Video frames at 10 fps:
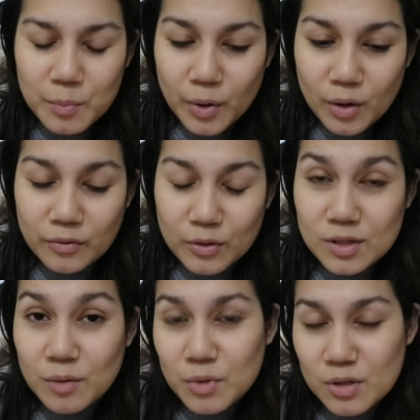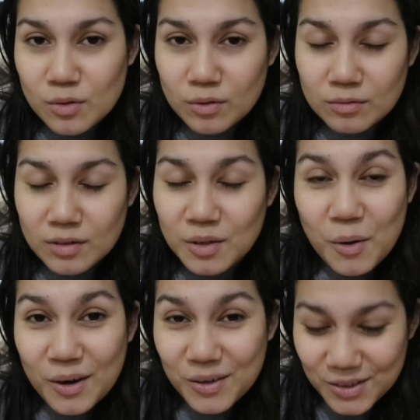Pero for some reason,
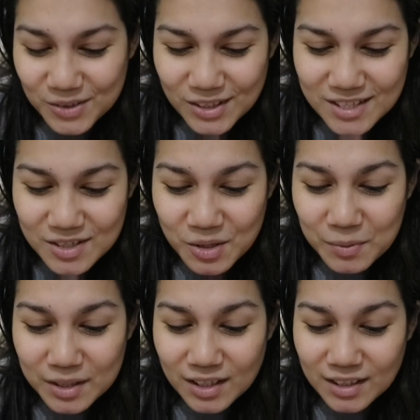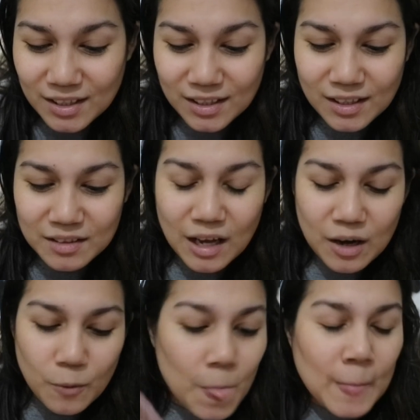ginawa ko yun kasi sobrang
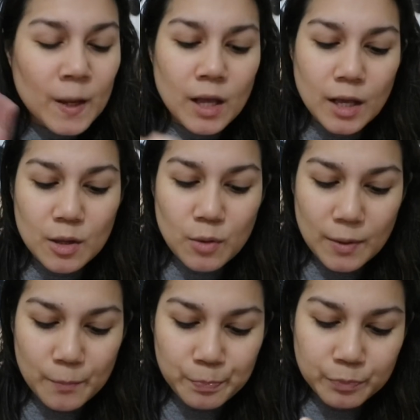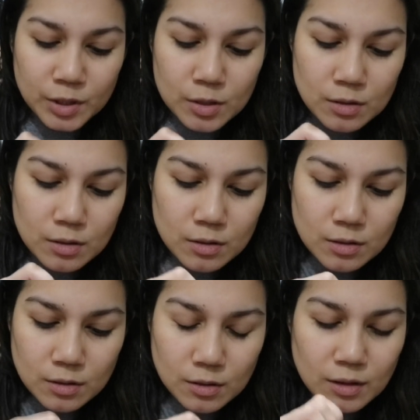gandang-ganda ako. Anyway,
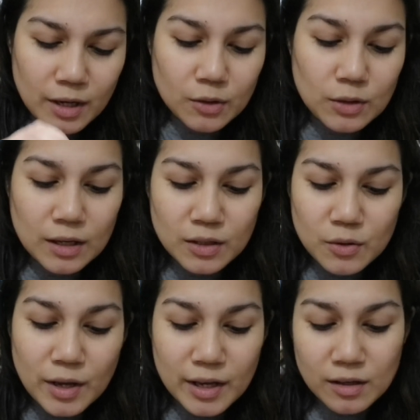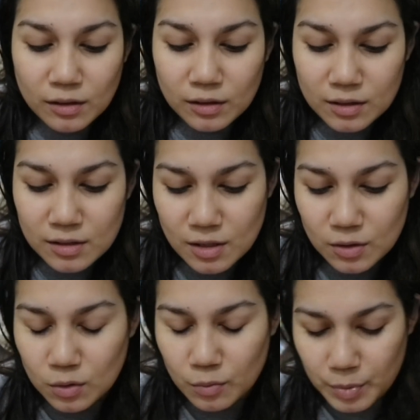try ko na agad yung Hey Girl
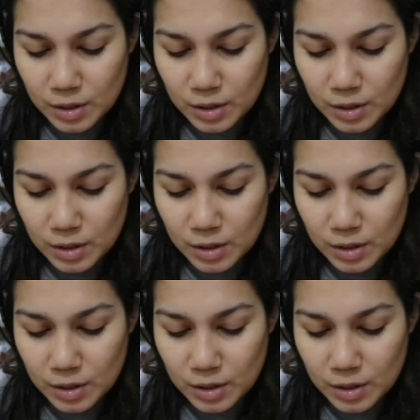kasi ito yung